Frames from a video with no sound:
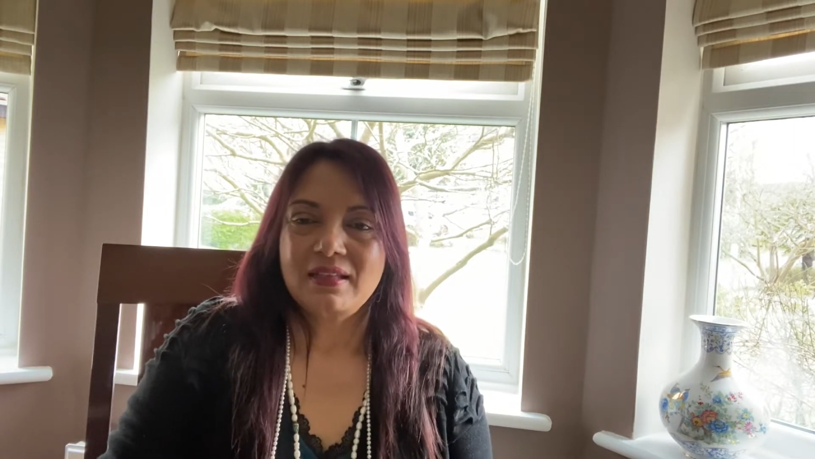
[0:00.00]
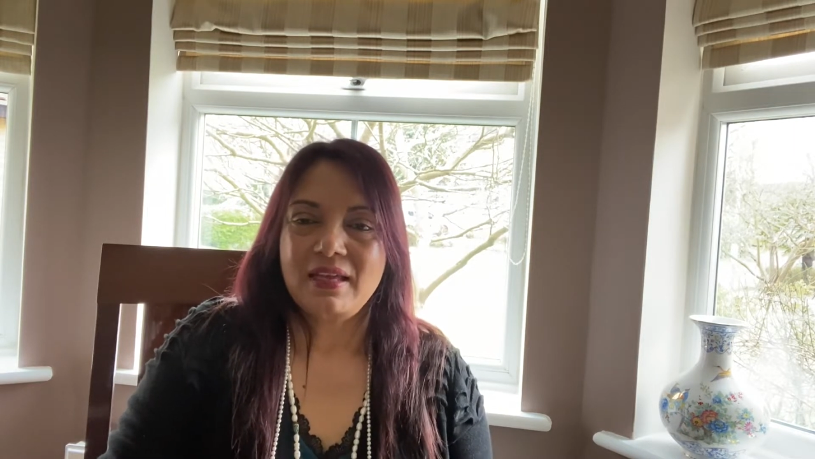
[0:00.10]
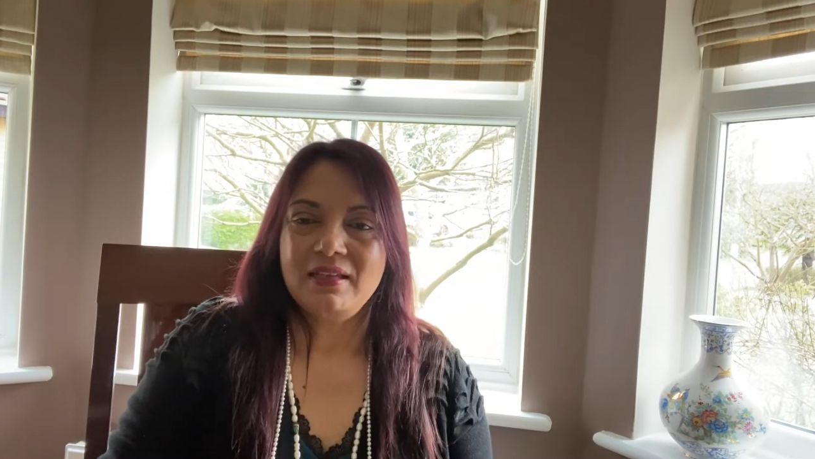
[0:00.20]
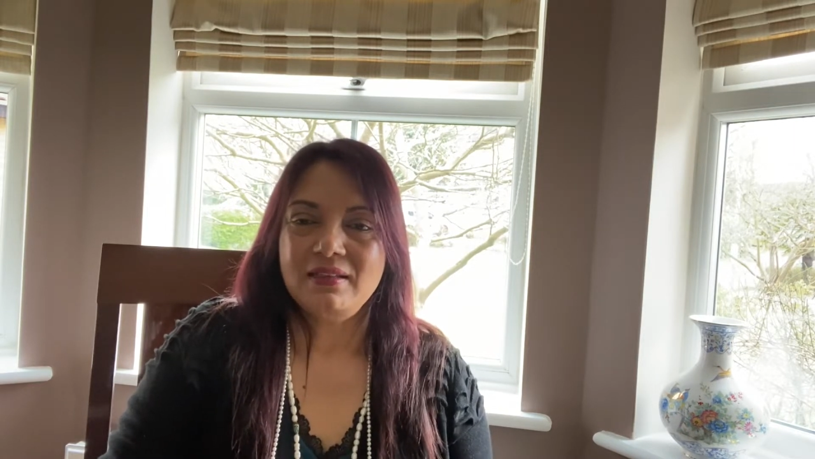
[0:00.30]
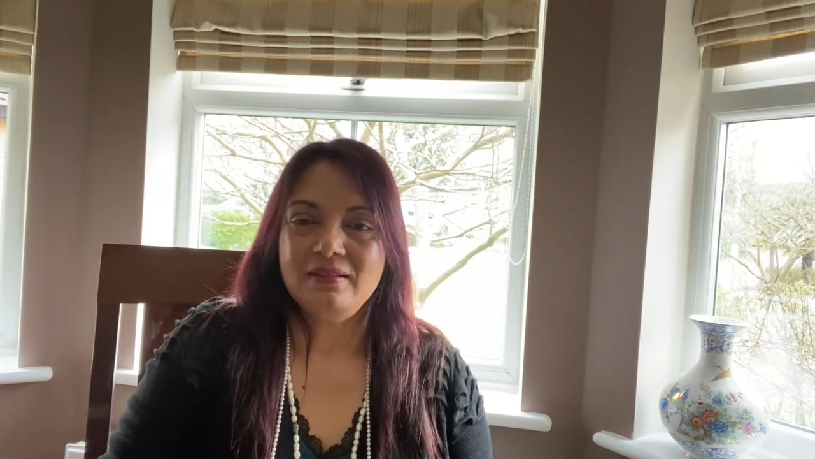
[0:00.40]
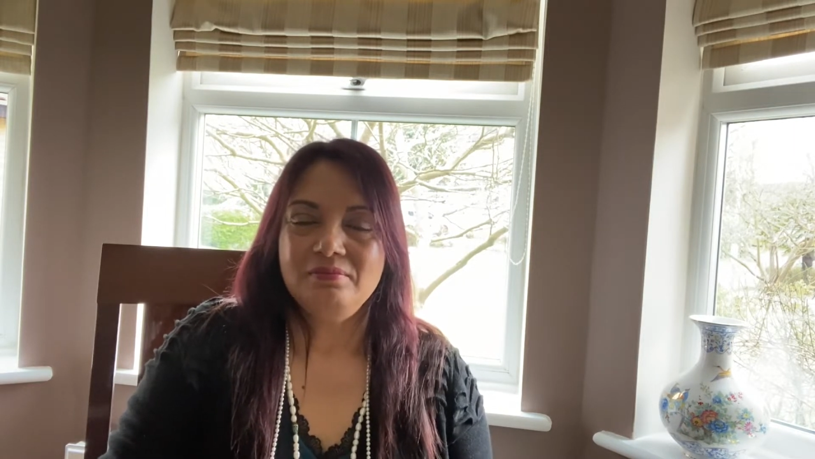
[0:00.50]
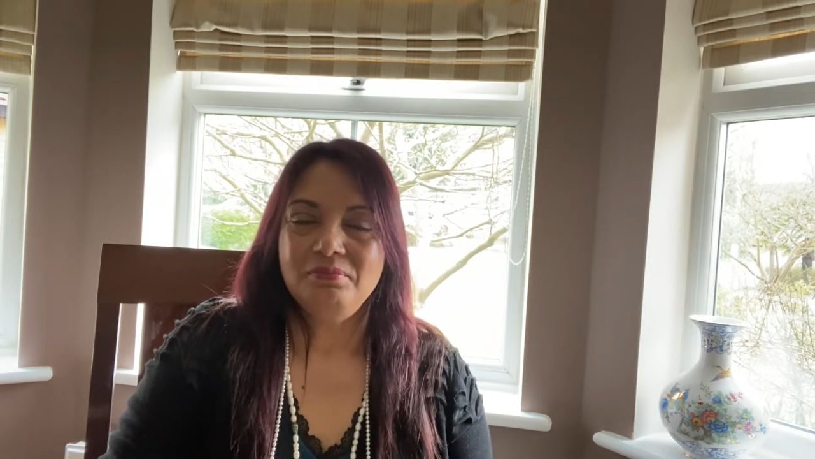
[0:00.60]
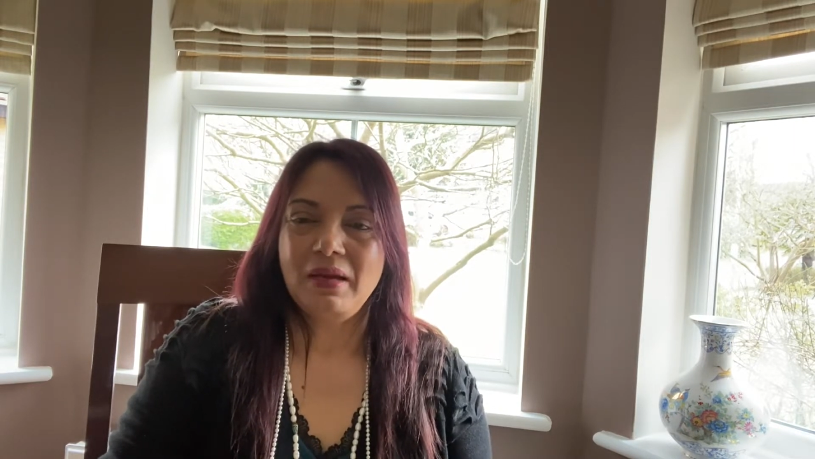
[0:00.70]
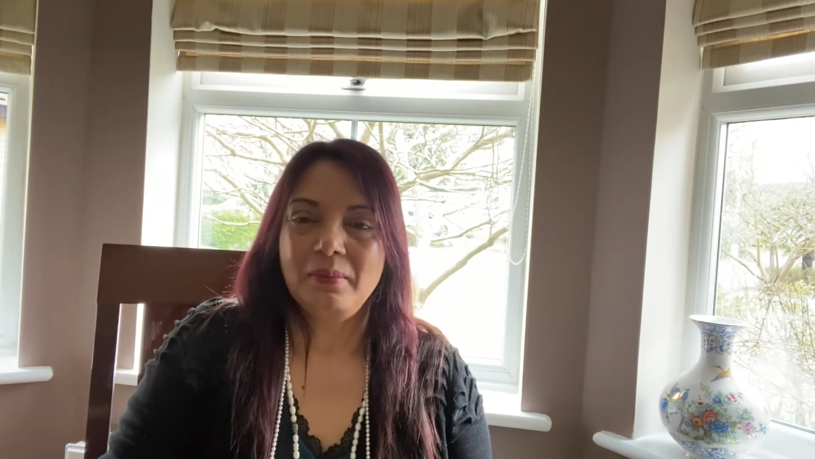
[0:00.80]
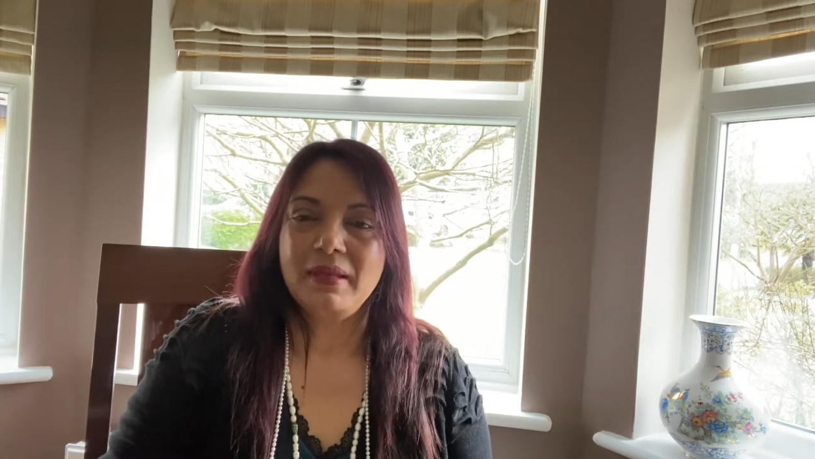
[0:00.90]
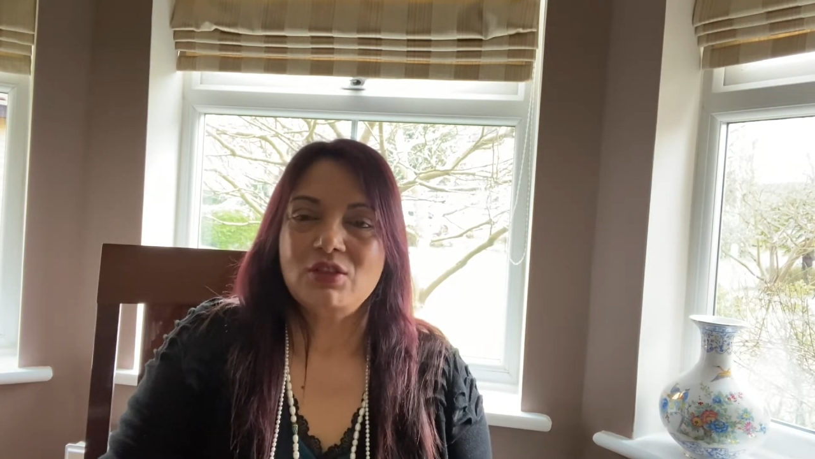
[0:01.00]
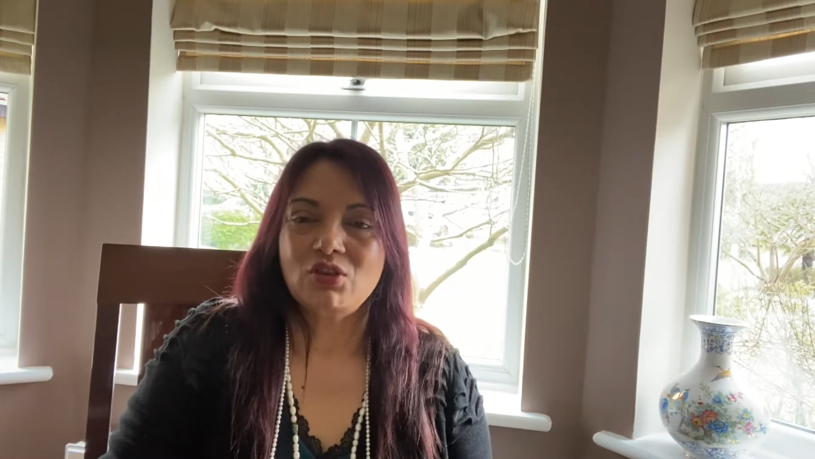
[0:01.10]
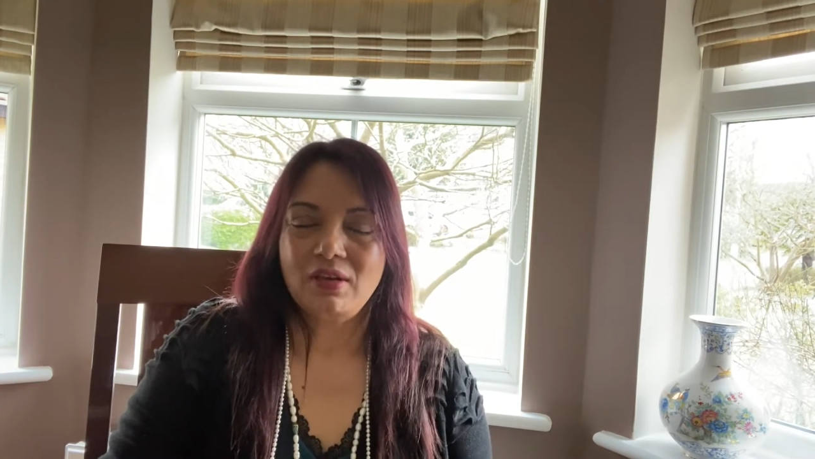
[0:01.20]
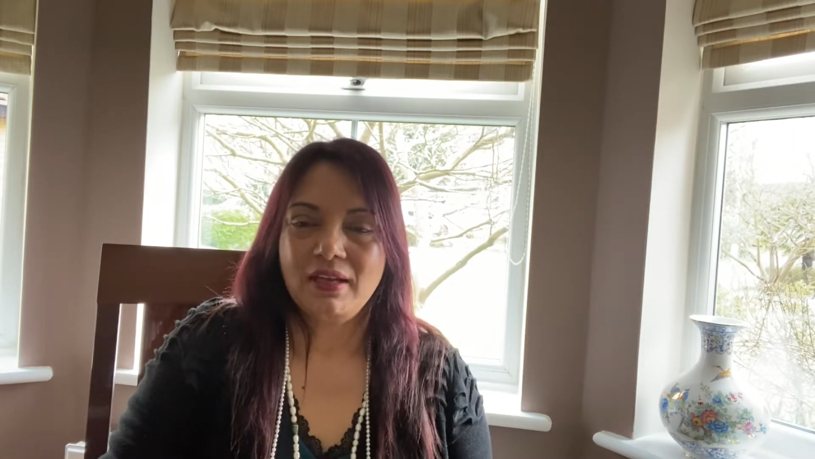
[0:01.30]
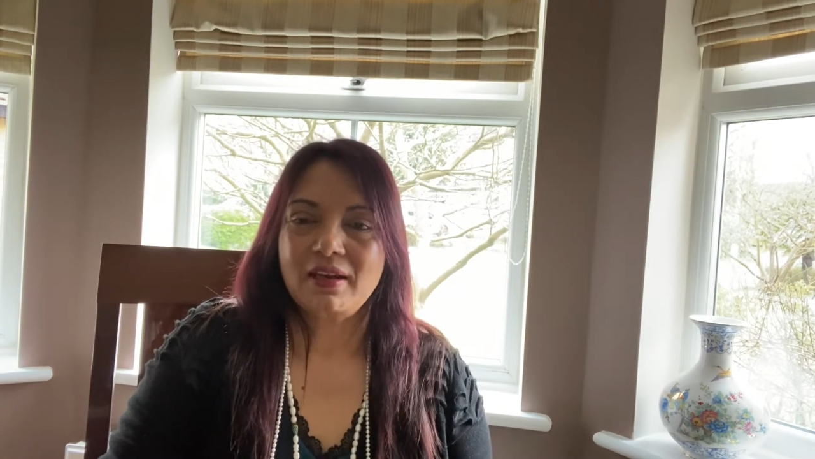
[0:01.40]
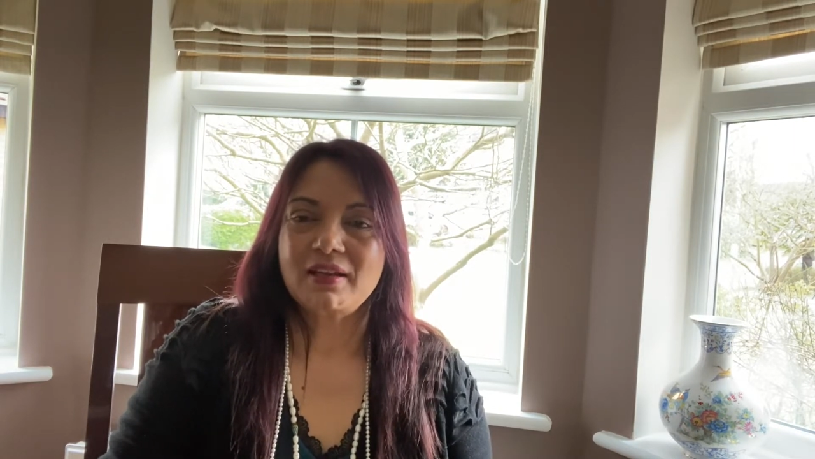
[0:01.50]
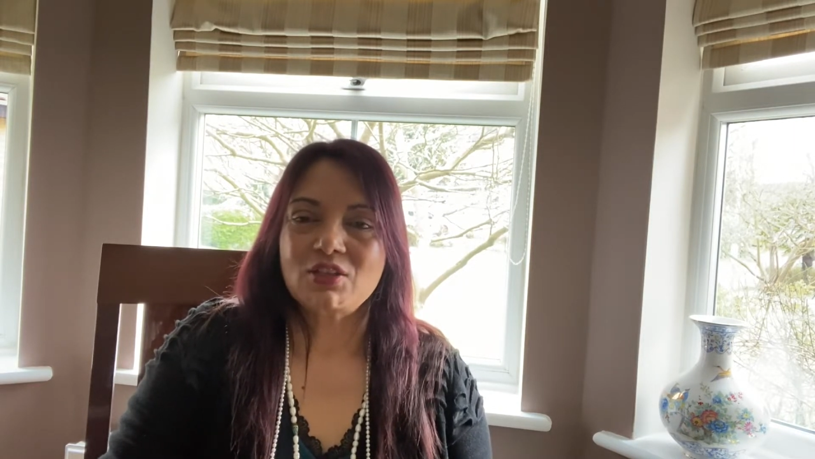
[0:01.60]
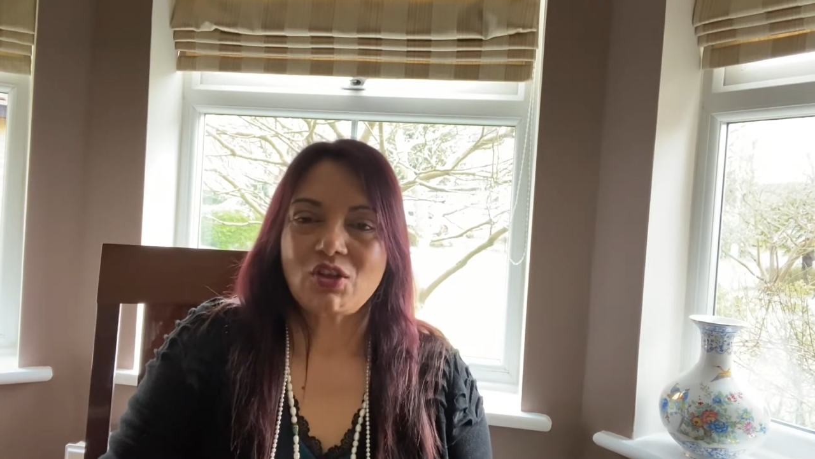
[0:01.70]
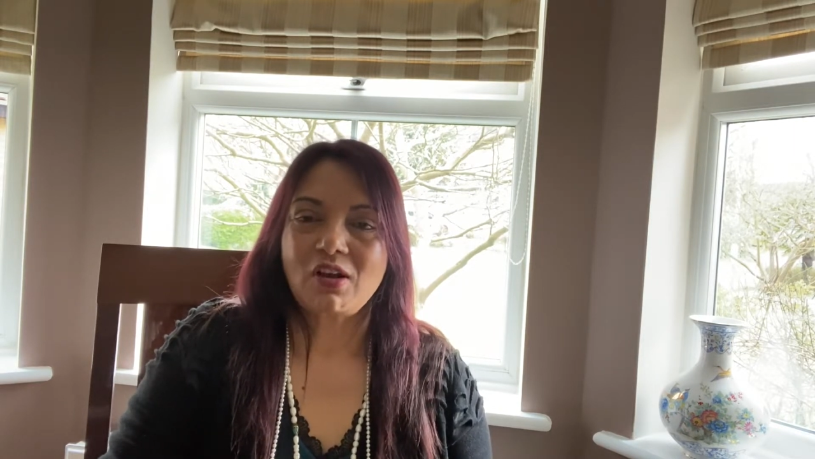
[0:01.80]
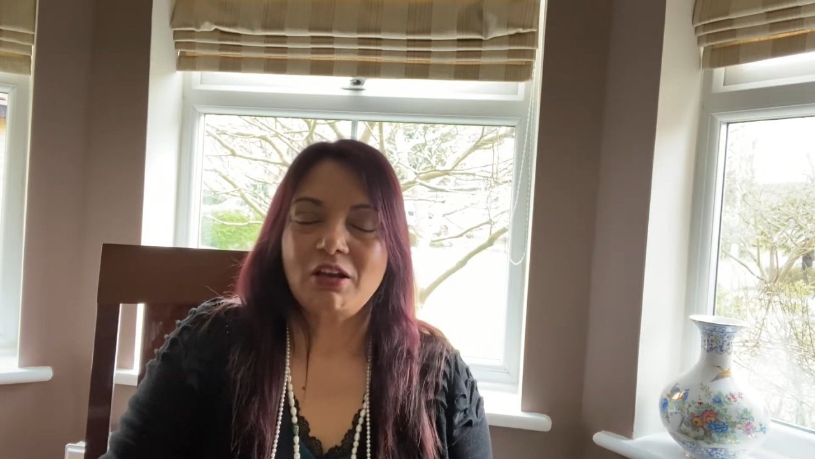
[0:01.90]
এইভাবেই চলে আর কি
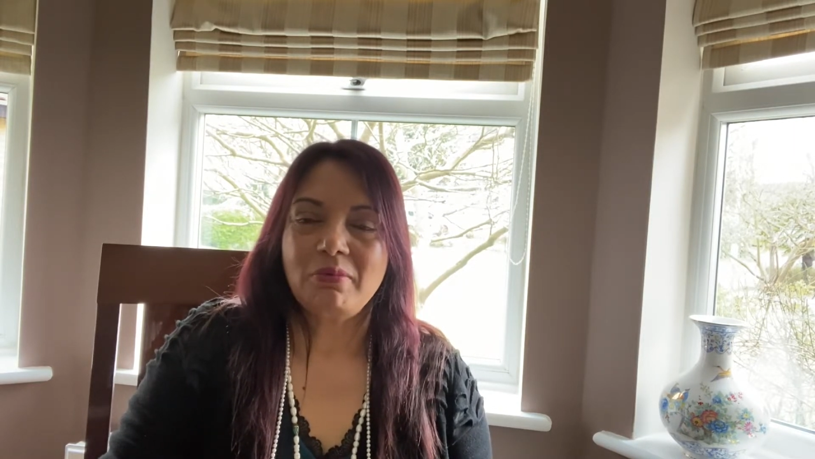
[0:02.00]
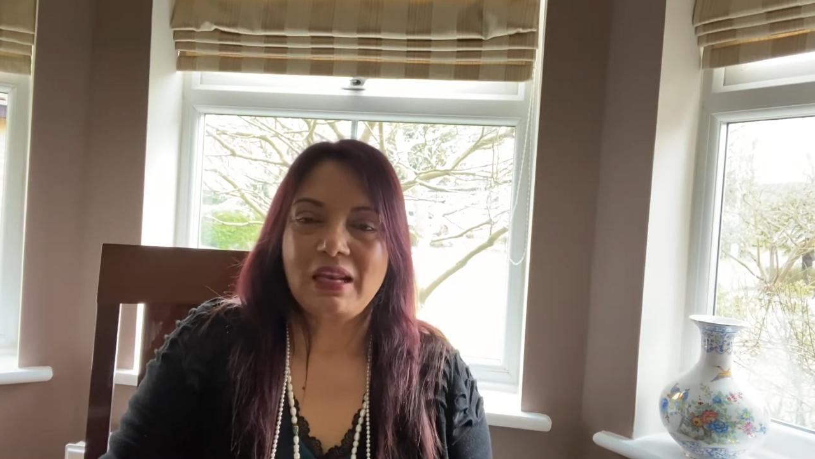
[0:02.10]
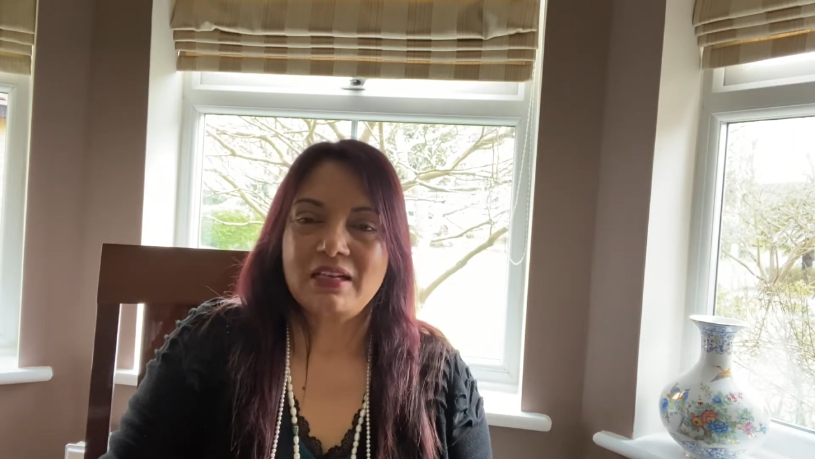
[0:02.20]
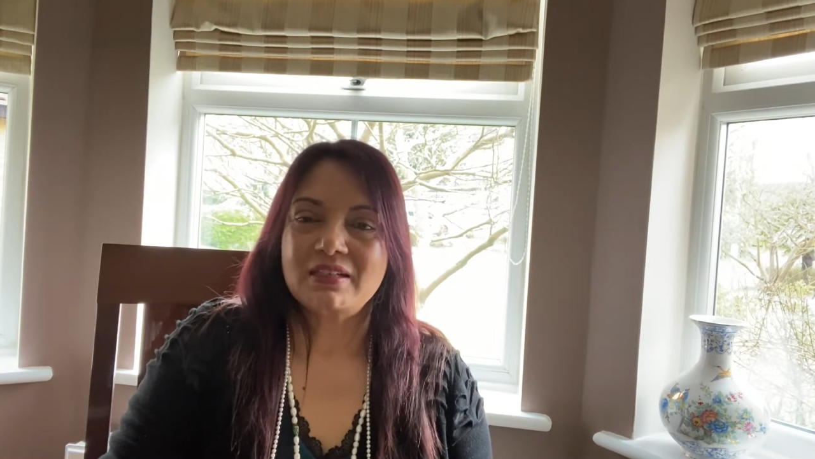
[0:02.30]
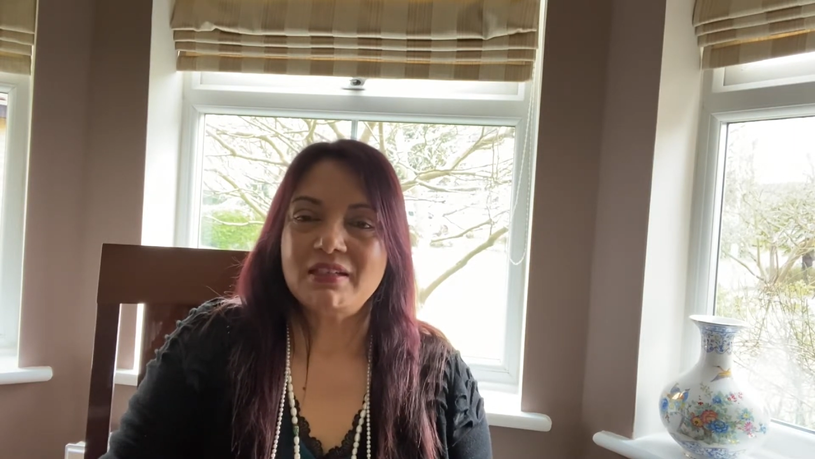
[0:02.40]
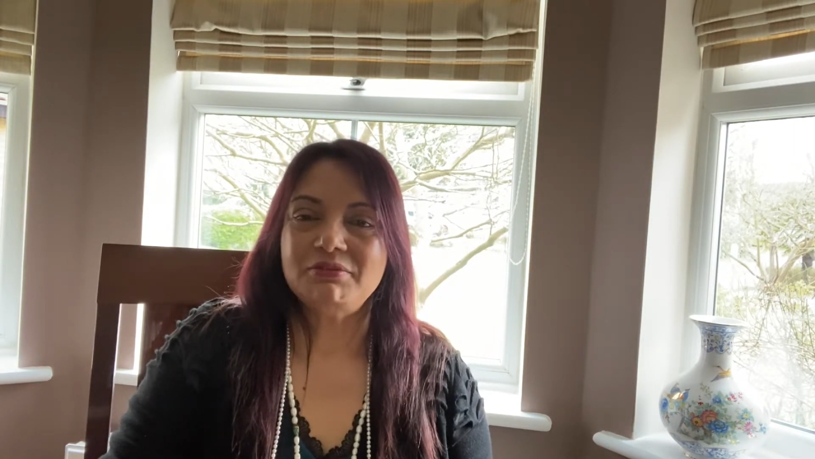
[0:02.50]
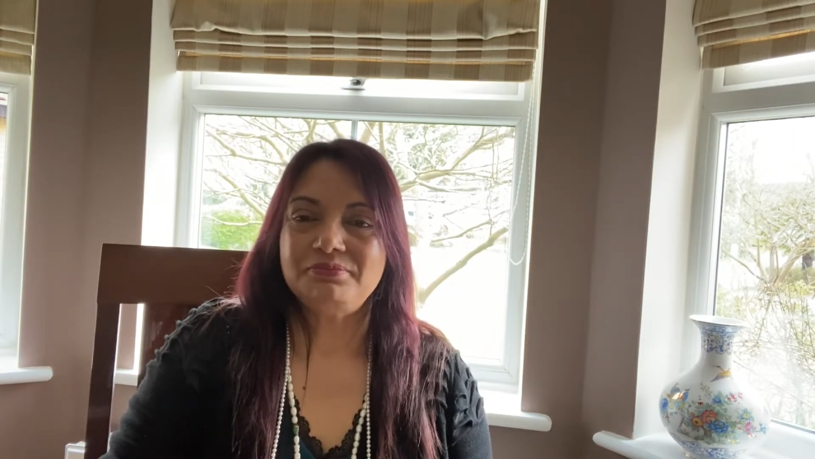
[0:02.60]
সকালবেলাটা